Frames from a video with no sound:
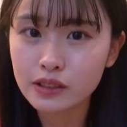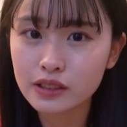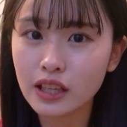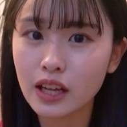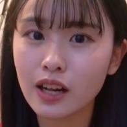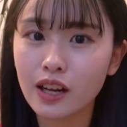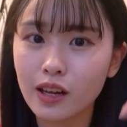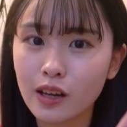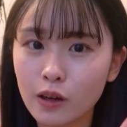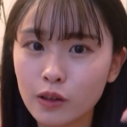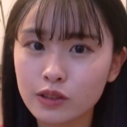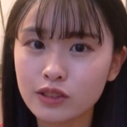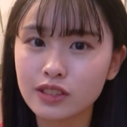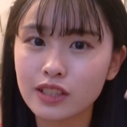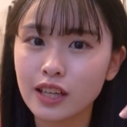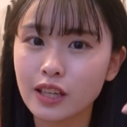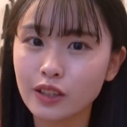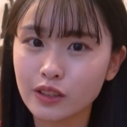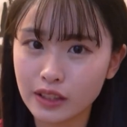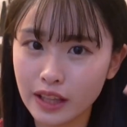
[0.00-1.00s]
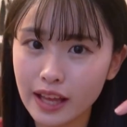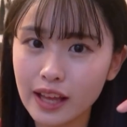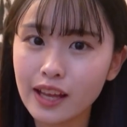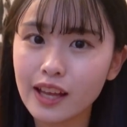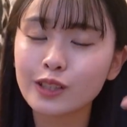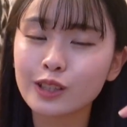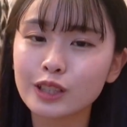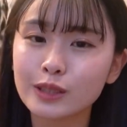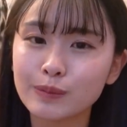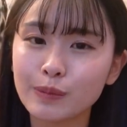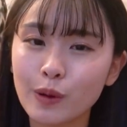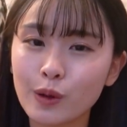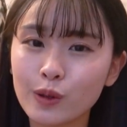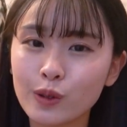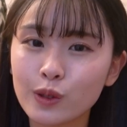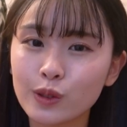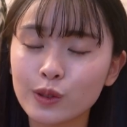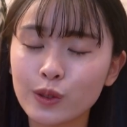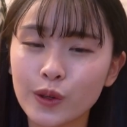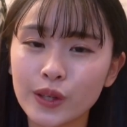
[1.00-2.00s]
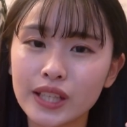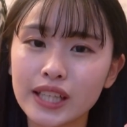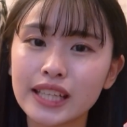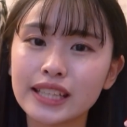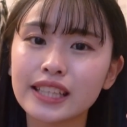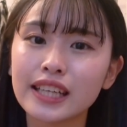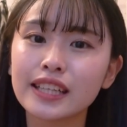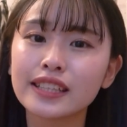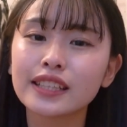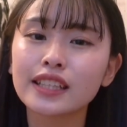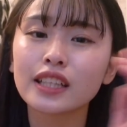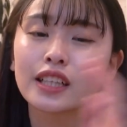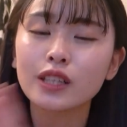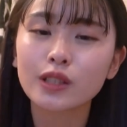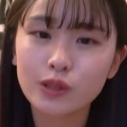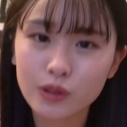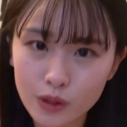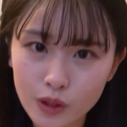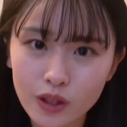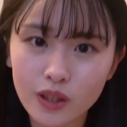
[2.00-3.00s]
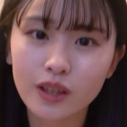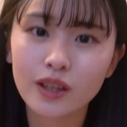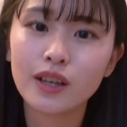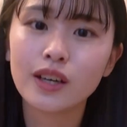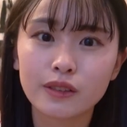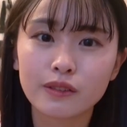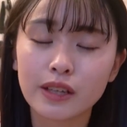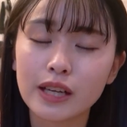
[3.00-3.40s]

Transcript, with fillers: そしたらこちらのねクーポンコードを入れていただくと